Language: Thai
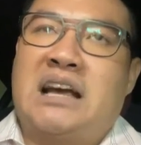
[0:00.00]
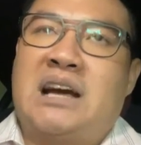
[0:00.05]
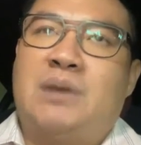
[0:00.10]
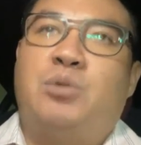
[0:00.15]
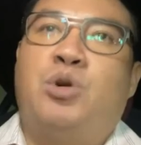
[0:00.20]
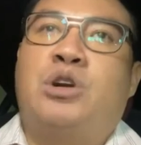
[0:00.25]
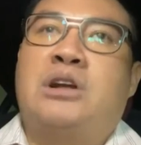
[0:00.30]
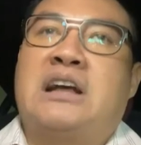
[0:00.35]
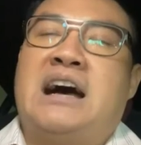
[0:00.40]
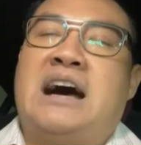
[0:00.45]
หนึ่งใน
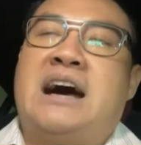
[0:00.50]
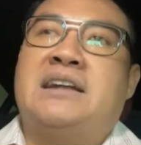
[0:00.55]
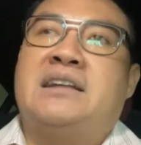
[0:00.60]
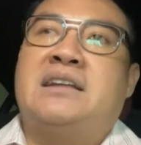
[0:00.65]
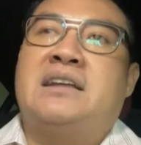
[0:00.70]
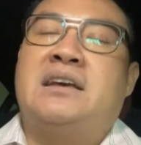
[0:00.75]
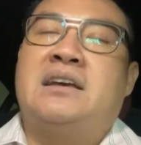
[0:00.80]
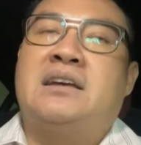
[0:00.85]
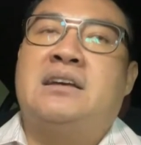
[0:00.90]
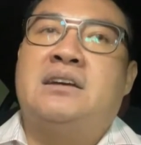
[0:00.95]
กระบวนกา
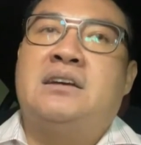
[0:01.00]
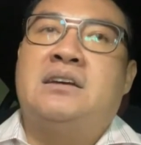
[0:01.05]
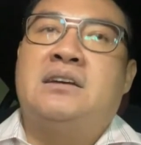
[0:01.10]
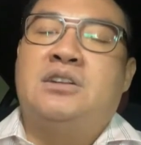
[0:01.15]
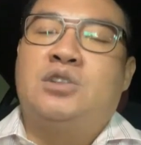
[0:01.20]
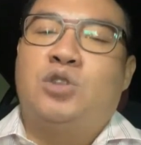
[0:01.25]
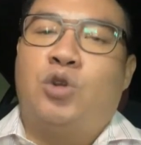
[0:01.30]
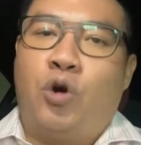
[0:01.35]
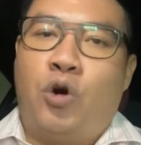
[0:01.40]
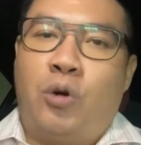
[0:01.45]
รเนี่ย
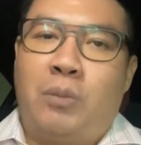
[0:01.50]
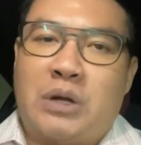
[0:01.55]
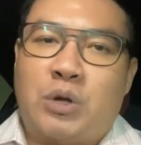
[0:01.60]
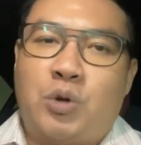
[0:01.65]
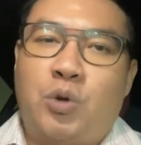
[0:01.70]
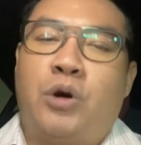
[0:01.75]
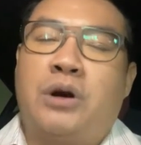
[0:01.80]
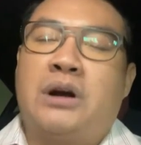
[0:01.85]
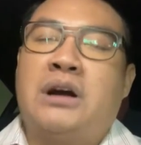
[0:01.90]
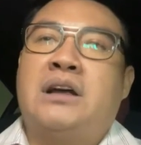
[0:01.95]
โผล่
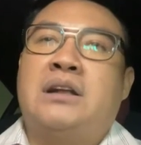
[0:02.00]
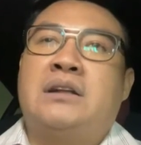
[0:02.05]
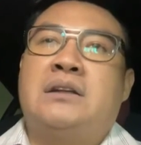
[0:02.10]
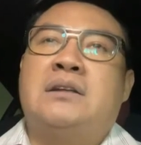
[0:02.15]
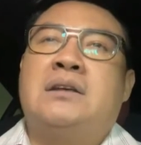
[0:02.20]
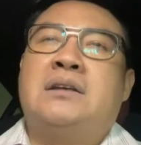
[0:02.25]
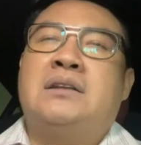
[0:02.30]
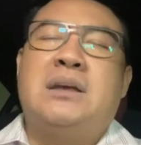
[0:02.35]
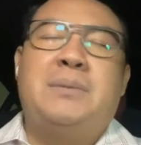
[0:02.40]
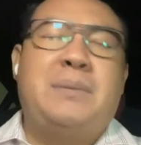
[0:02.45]
มาทวงเลิ
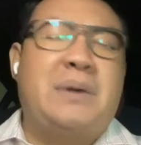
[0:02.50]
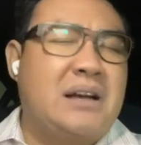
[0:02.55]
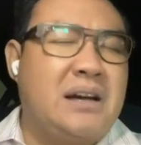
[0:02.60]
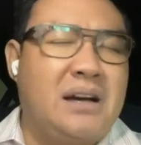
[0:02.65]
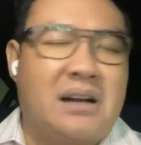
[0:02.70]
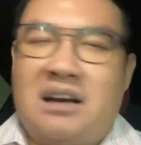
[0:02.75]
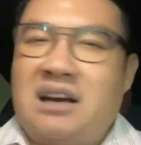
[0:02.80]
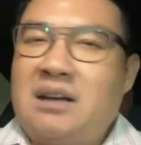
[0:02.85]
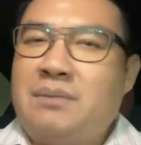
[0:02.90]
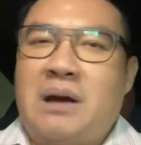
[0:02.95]
นี่
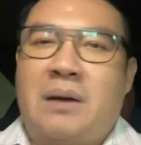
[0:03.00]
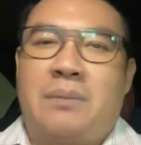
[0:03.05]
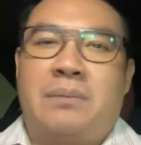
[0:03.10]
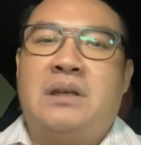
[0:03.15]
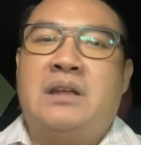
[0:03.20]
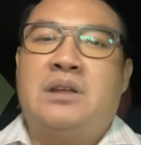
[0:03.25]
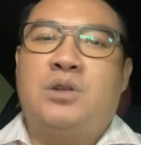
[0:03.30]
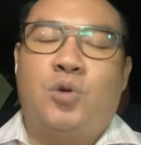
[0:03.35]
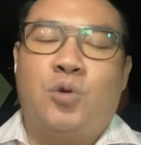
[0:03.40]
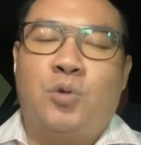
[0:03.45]
มันเกิดขึ้นแบ
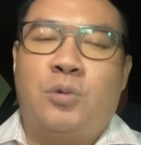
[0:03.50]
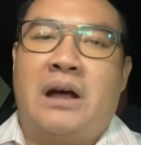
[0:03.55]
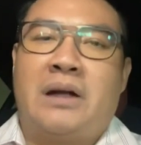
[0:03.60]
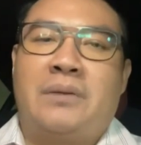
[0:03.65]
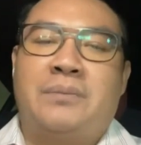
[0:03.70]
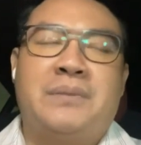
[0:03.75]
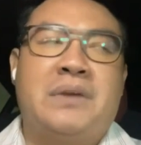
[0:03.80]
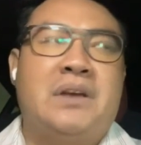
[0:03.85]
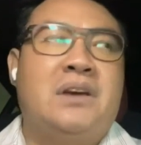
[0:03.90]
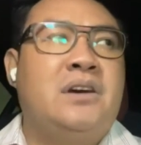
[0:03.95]
บนี้ทุก
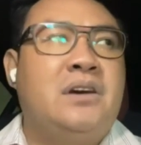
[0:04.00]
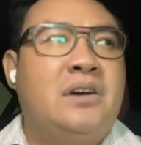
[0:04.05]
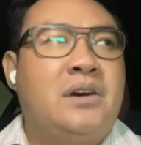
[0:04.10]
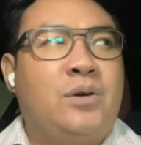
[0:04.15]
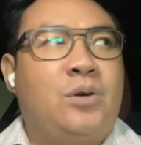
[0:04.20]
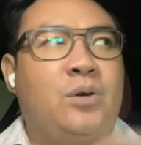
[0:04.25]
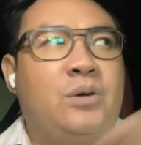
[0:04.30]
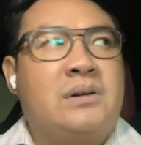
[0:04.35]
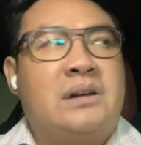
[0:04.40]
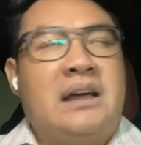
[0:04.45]
วัน
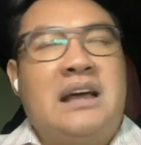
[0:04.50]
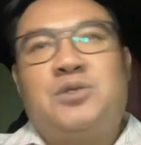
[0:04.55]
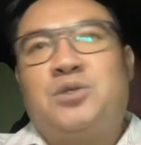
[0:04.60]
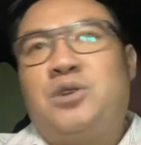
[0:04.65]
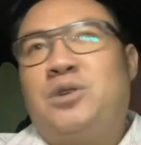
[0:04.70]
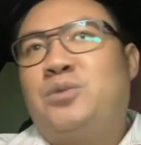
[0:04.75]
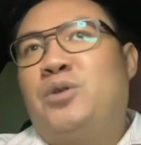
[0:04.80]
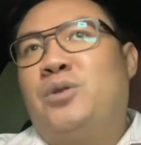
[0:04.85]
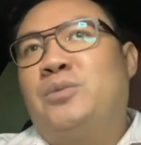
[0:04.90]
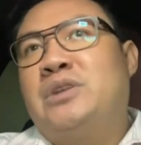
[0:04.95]
คนใกล้
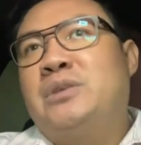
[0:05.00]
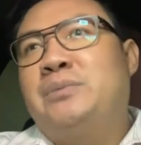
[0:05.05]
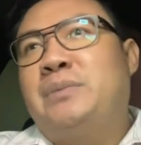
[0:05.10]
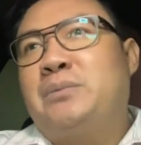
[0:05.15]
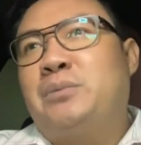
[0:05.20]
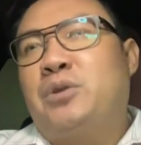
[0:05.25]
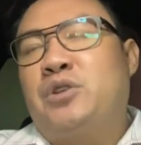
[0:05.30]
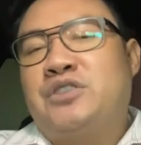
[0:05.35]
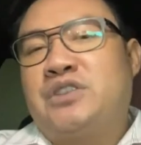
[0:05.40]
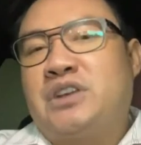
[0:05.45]
ตัวผม
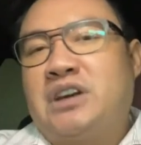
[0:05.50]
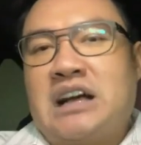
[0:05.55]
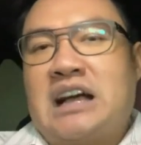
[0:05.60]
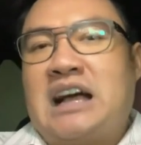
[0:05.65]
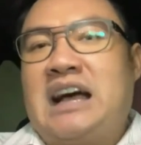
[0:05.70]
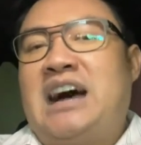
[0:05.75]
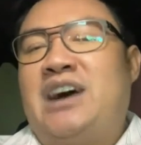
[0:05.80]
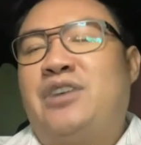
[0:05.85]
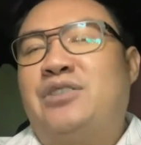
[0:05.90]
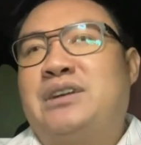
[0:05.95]
ที่เป็นโปรดิวเซอ
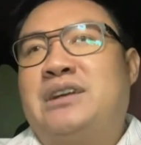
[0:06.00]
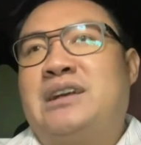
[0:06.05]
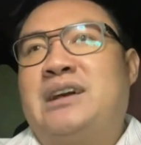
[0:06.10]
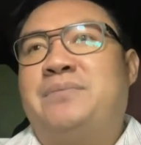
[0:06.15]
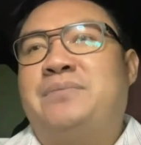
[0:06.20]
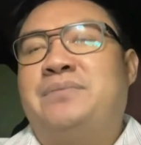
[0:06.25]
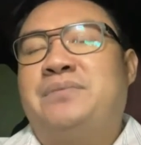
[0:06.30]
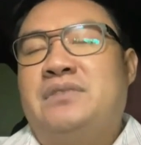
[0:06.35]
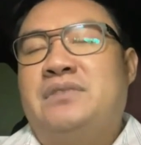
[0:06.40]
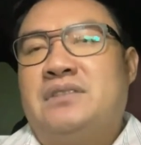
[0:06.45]
ร์ข่าว
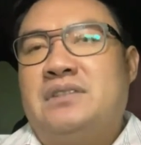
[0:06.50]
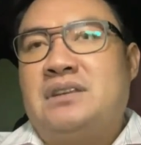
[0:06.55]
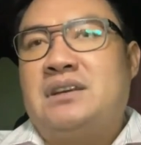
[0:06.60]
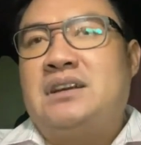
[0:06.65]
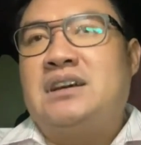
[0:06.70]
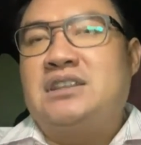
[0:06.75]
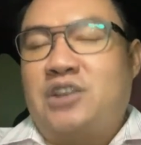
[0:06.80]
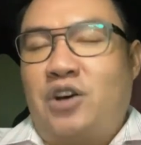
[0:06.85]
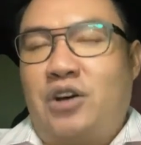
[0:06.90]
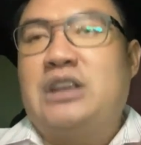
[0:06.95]
นะครับ
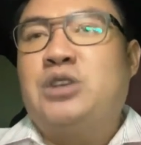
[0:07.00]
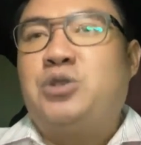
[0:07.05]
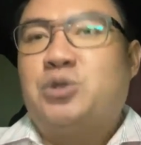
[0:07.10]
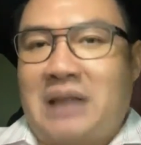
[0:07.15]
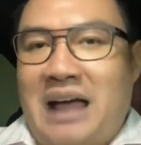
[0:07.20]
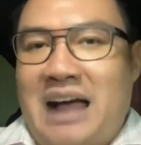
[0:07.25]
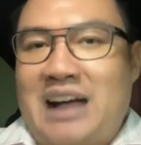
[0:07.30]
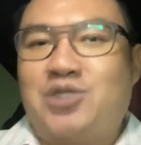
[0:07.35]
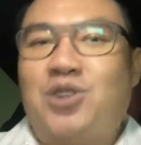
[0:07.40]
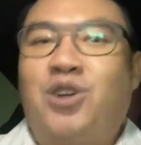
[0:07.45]
คือตอนนี้
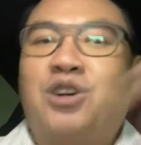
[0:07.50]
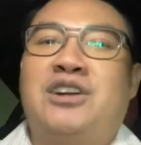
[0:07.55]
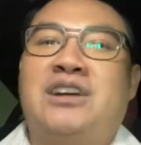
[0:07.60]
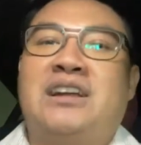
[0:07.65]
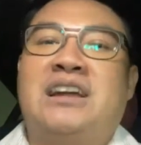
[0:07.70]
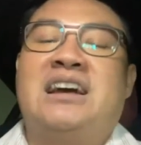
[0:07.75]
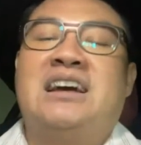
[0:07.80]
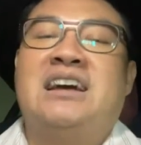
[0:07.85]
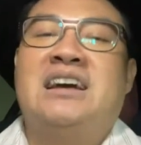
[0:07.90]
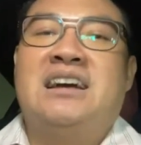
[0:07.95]
อยู่ต่างช่อง
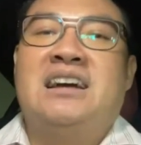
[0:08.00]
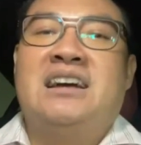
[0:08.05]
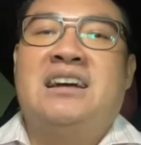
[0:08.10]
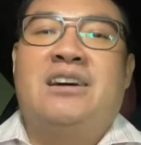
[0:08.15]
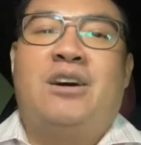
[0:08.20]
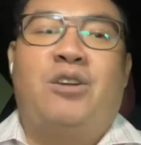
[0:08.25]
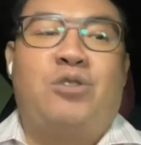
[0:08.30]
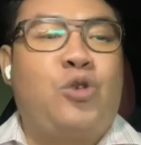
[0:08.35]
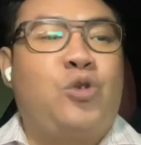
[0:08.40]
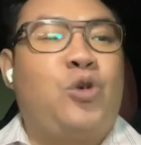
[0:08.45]
กันแล้วนะ
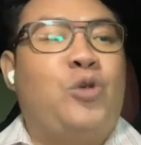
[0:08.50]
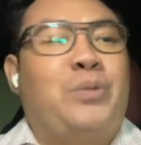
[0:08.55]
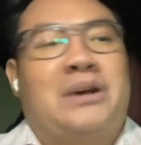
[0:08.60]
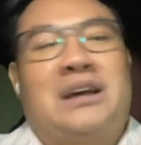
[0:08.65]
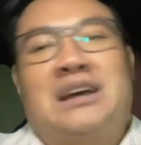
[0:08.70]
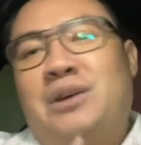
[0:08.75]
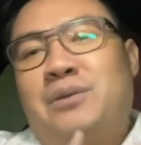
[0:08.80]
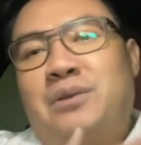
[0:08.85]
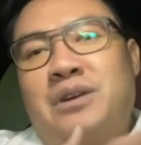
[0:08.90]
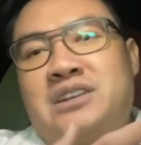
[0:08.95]
เขาก็งง
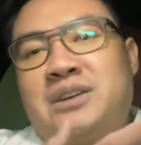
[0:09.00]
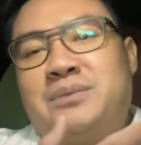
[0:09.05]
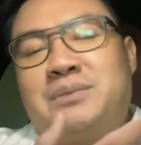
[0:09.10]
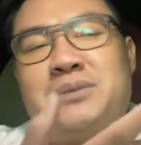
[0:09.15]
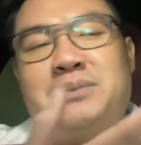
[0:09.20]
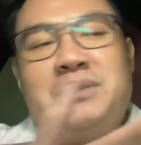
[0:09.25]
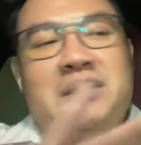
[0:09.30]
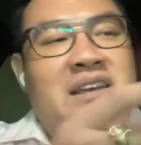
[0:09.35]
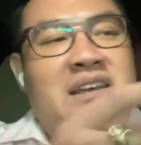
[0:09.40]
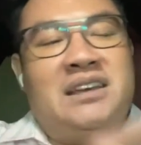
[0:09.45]
เหมือนกันทำไม
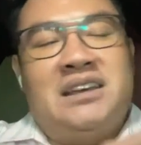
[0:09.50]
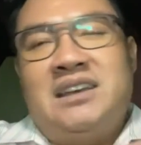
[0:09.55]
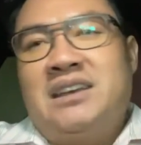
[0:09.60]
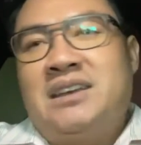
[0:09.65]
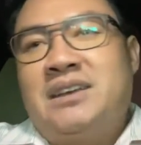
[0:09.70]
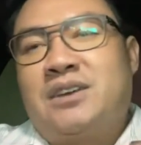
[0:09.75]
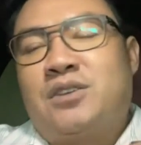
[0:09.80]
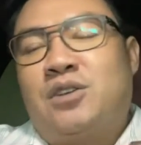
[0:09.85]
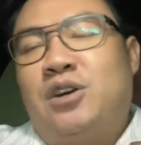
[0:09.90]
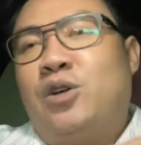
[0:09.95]
ทำไมมี
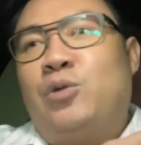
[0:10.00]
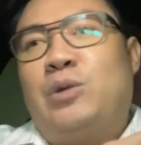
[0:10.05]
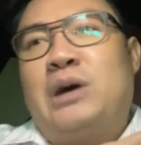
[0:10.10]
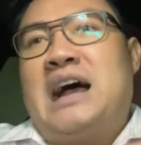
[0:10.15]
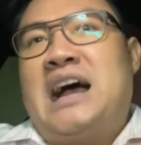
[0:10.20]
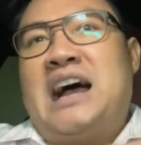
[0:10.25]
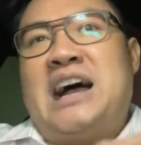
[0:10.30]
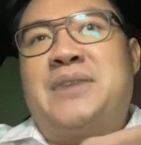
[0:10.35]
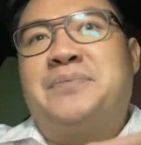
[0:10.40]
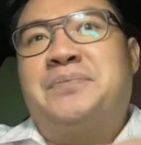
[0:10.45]
ข้อ
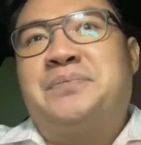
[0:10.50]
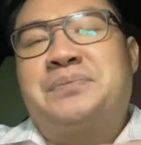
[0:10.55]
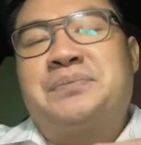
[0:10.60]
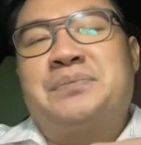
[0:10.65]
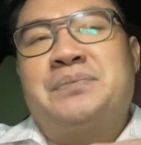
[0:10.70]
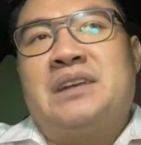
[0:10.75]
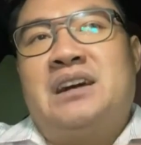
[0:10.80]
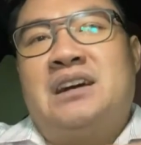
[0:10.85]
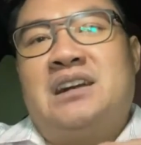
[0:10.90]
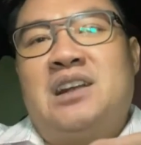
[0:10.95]
ความ
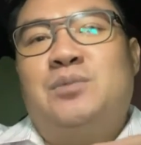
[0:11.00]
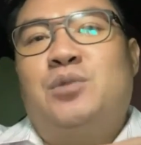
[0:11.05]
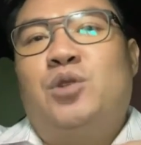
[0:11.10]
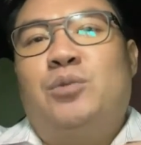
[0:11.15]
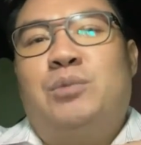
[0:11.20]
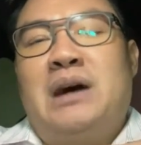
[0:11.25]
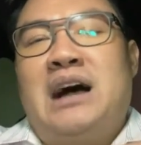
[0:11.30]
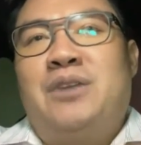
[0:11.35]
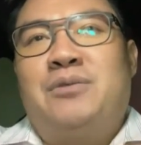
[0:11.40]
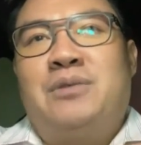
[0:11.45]
ระ
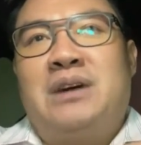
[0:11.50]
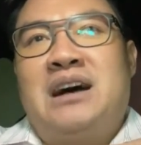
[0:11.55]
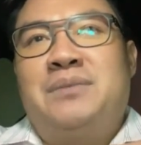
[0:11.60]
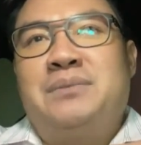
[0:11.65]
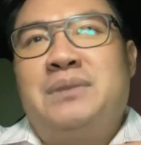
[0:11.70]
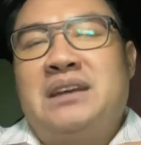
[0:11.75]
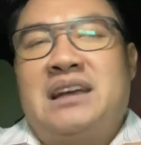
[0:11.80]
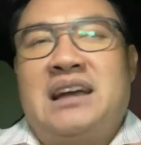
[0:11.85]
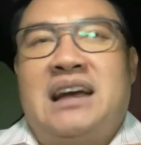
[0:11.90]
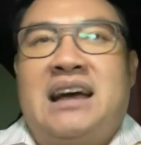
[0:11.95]
บุมา
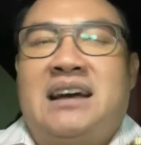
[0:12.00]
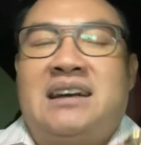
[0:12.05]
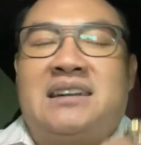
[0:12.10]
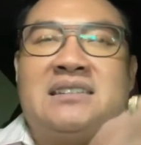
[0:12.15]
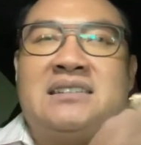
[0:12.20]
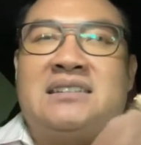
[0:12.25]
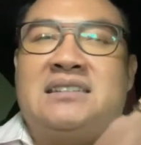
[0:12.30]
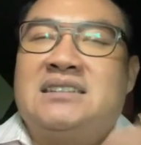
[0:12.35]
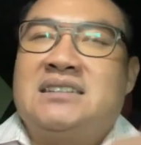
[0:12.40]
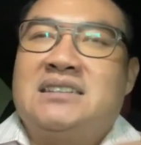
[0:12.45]
ว่ามีกา
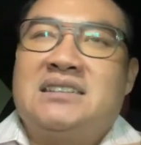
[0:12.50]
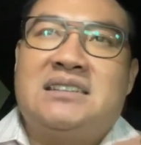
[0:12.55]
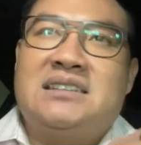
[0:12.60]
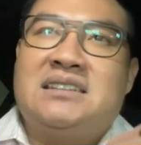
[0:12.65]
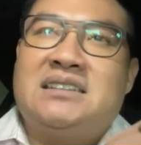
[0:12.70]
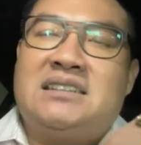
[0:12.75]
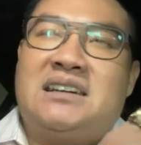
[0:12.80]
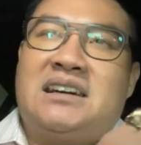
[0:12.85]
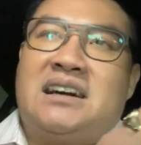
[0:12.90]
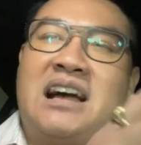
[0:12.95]
ร
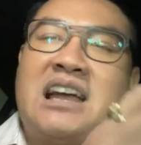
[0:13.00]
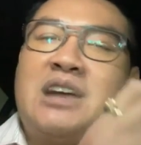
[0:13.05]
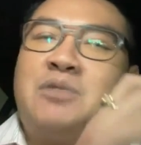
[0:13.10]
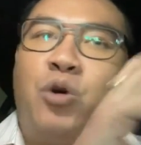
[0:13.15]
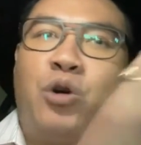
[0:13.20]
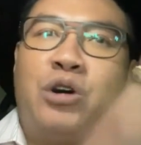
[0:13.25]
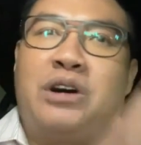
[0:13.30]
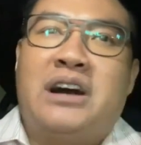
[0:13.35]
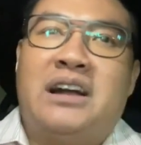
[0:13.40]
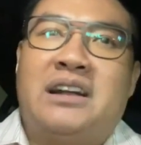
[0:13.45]

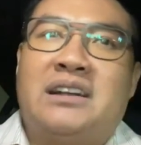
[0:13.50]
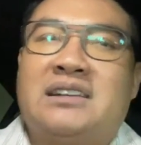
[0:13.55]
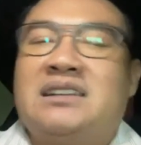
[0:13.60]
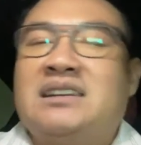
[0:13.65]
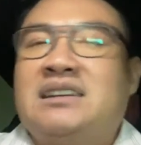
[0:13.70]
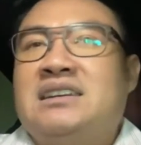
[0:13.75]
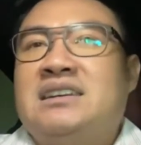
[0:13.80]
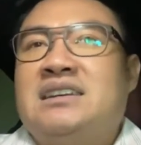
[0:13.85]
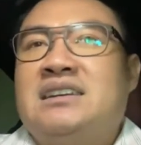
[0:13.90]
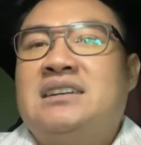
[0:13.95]
ให้วงเงิน
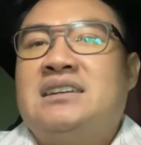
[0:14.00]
